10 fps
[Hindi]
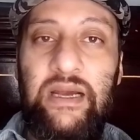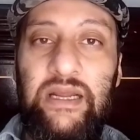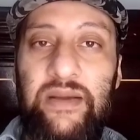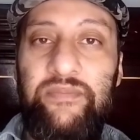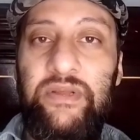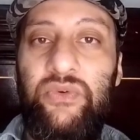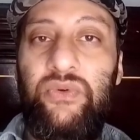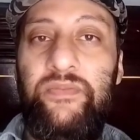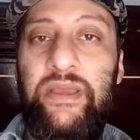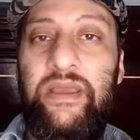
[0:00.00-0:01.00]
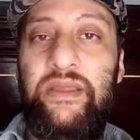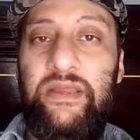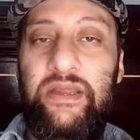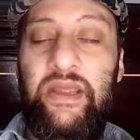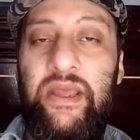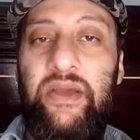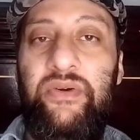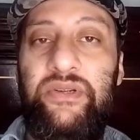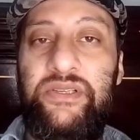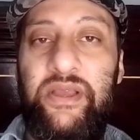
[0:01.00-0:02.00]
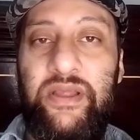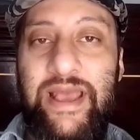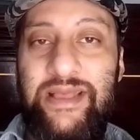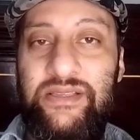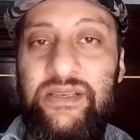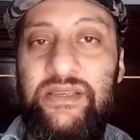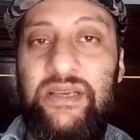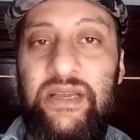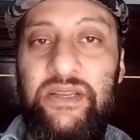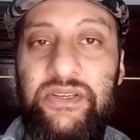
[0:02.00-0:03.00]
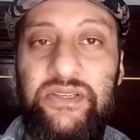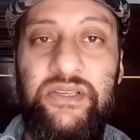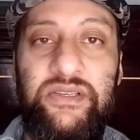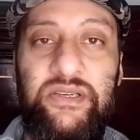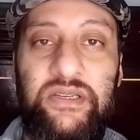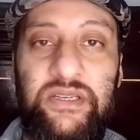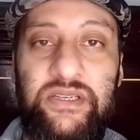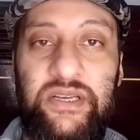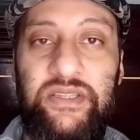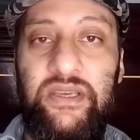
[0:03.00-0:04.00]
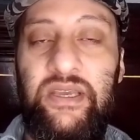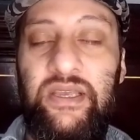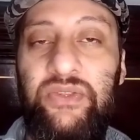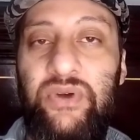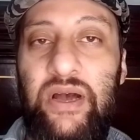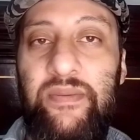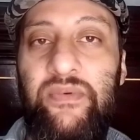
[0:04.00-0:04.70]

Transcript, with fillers: अगर आप बिल्कुल बिगिनर हैं और स्क्रैच से सारी चीज़ें सीखना चाहते हैं तो